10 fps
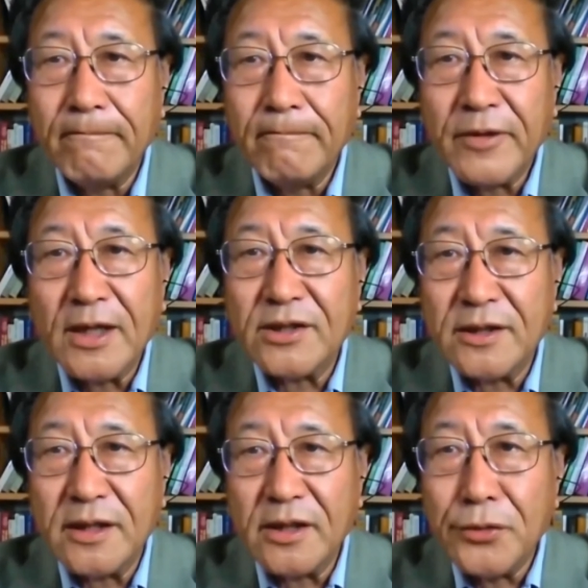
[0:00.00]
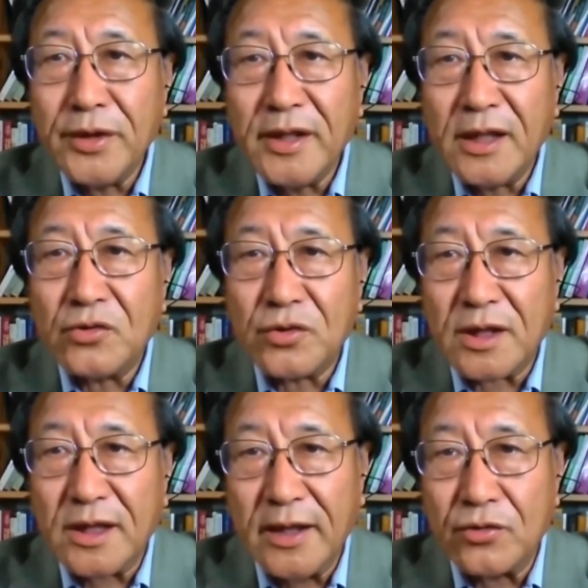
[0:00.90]
但是呢，由于印度这个
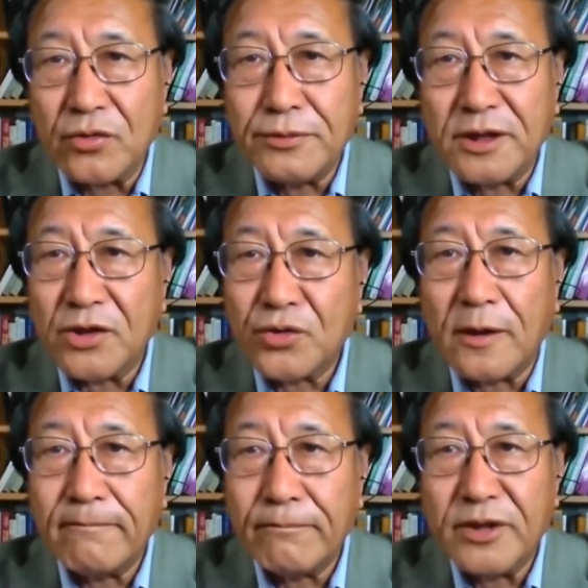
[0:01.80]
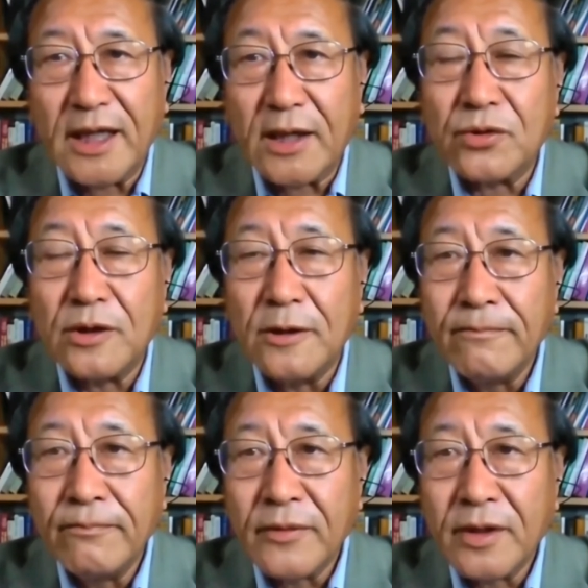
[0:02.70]
态度不合作、不加入，
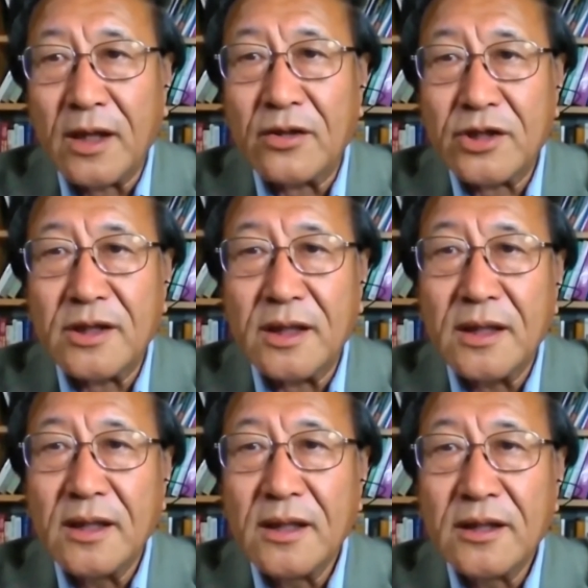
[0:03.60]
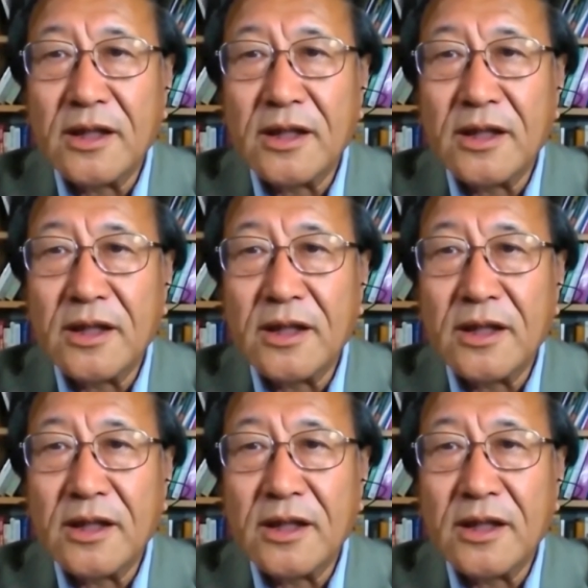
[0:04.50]
导致呢这